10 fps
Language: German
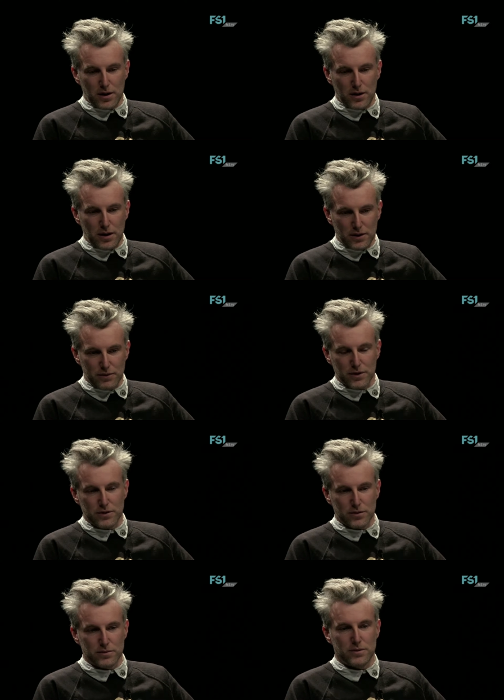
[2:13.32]
äh, das,
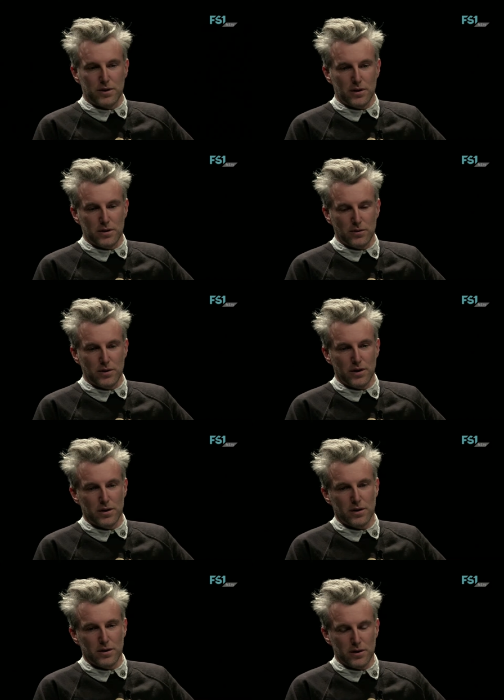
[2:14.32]
was schon äh,
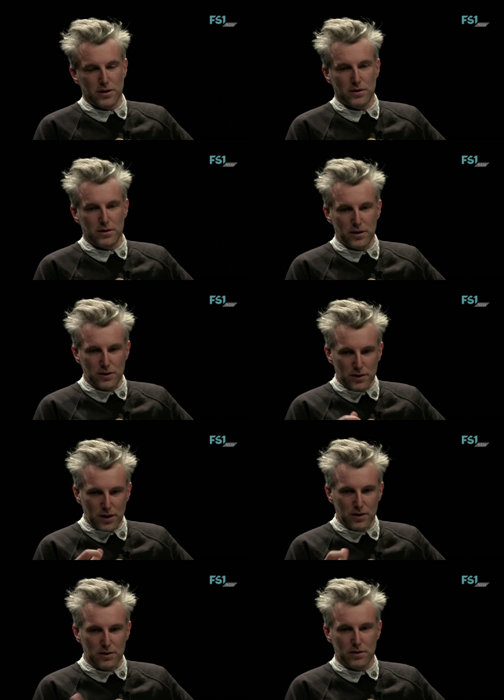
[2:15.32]
Runinger in diesem
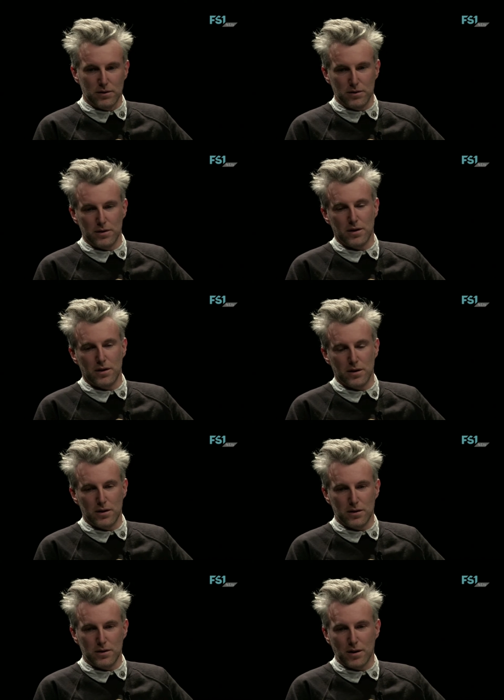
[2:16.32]
ganzen
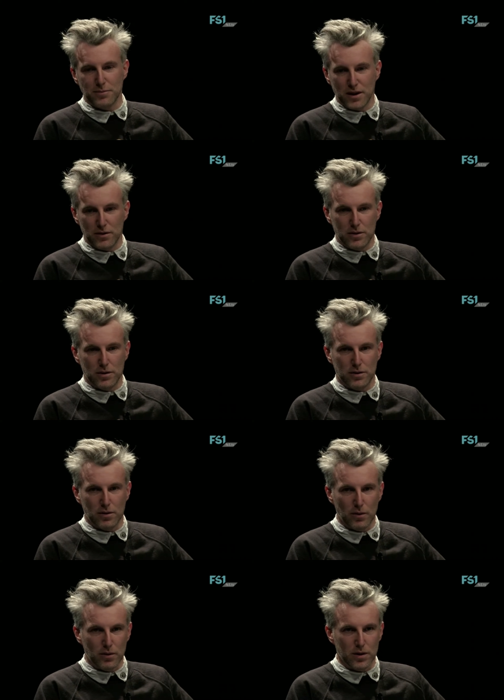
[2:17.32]
äh,
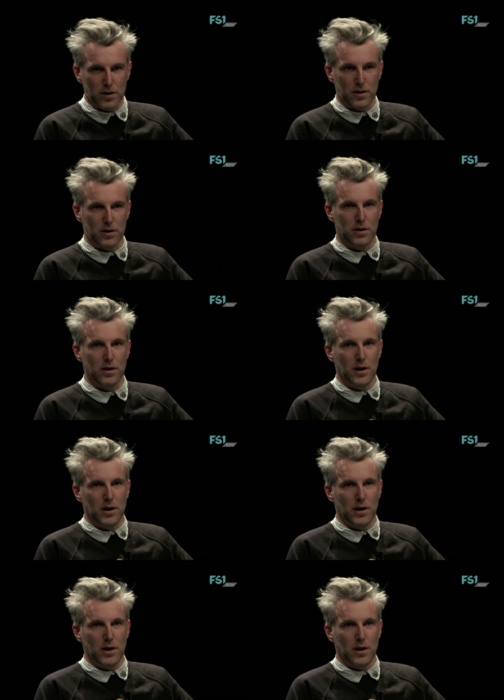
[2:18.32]
Subnet-Talk äh,